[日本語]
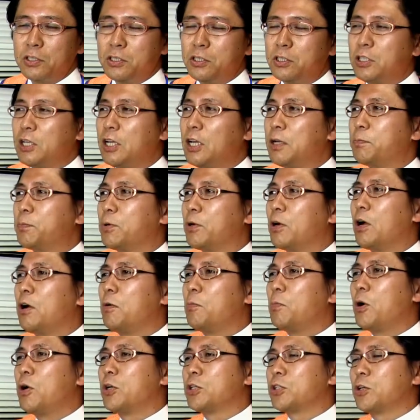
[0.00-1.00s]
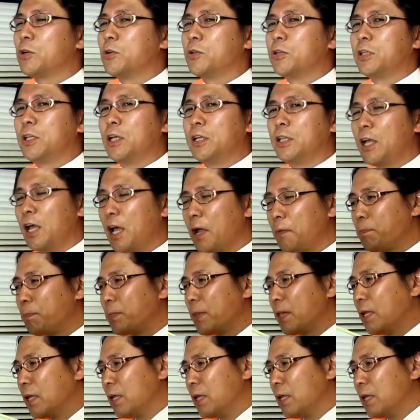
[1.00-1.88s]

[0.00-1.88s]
シティプロモーションってね、